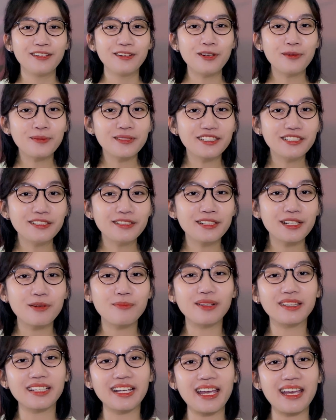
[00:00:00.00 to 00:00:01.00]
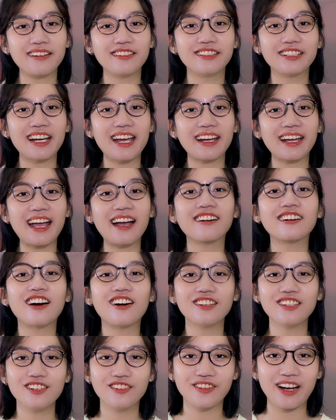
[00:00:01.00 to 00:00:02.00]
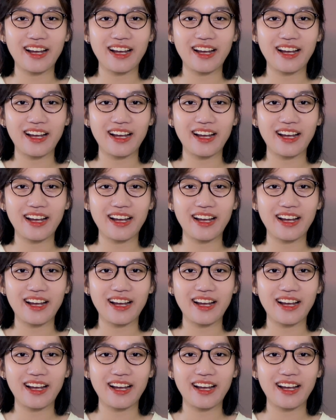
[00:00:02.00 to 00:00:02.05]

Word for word: lúc trước khi mình nghe người khác ăn nói như